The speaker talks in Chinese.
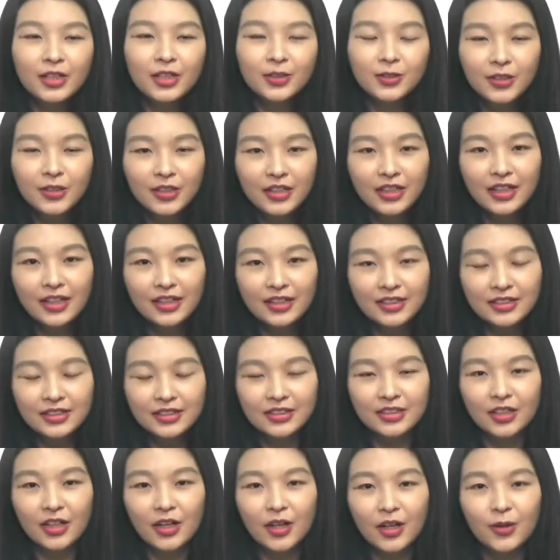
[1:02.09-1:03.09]
所以那个
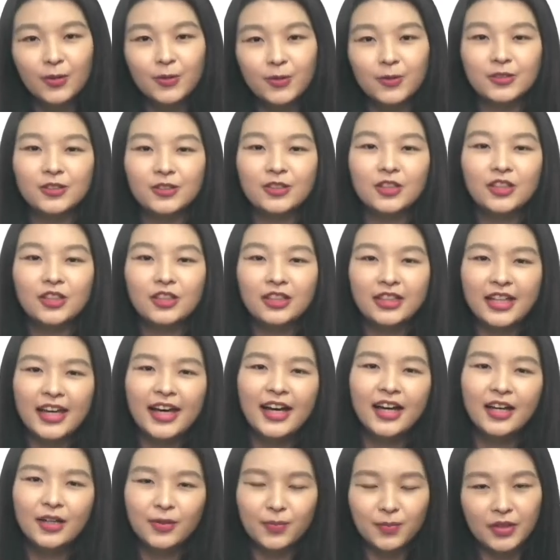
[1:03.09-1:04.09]
时候我就也
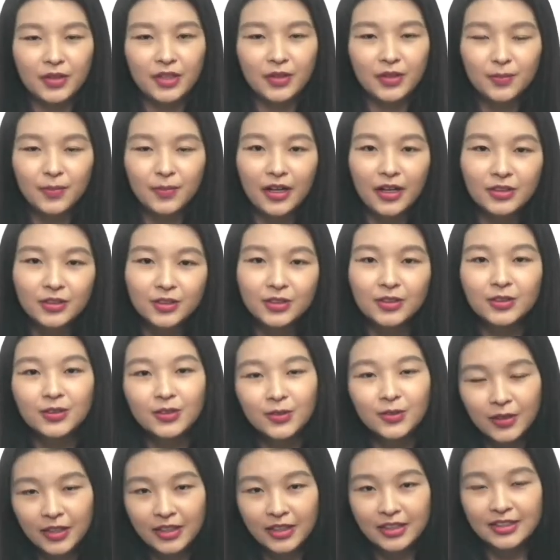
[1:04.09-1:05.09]
很迷茫，就
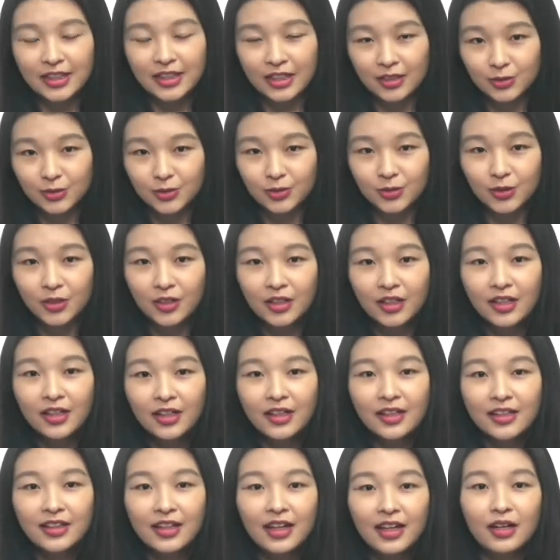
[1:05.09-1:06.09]
是会想说，
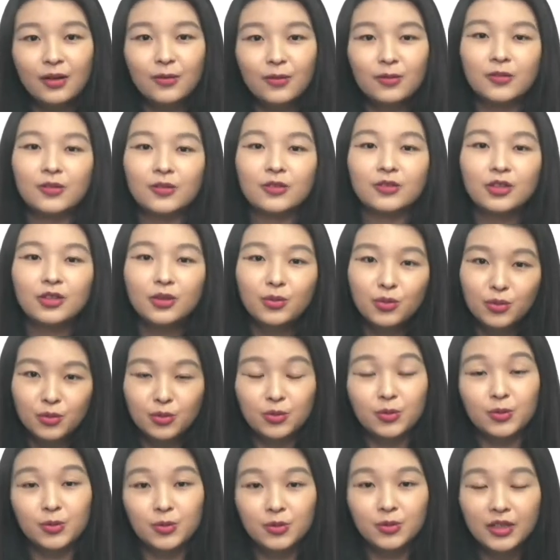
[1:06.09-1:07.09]
那我那么
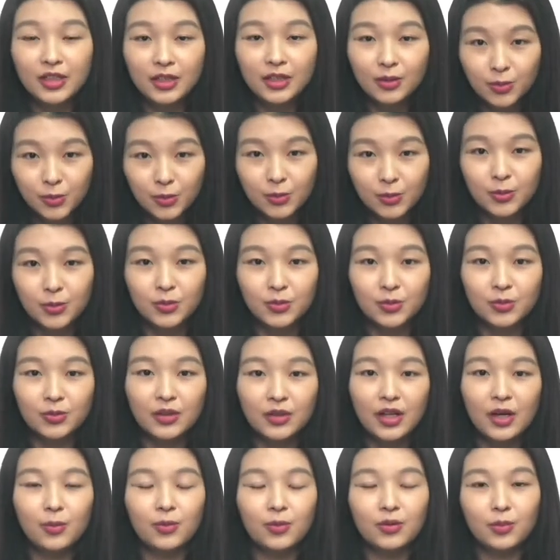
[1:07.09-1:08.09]
努力读书，
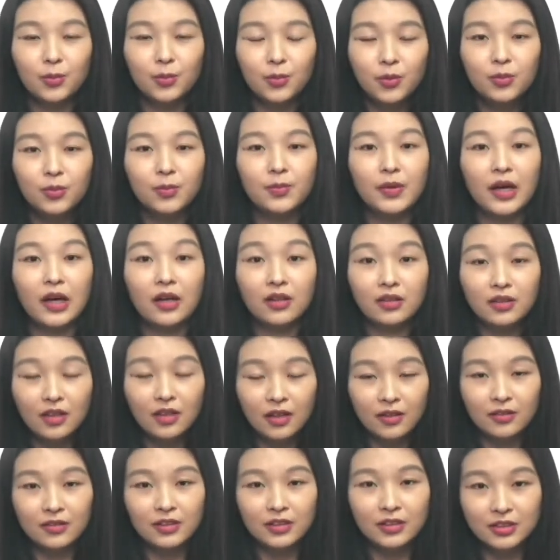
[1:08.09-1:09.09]
那我的目标
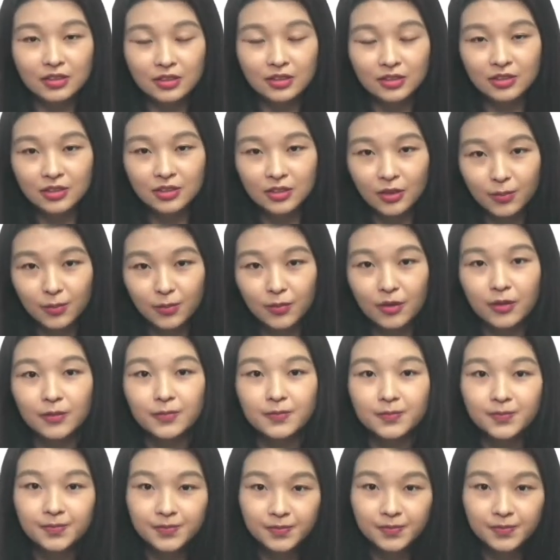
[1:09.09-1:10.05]
到底是什么？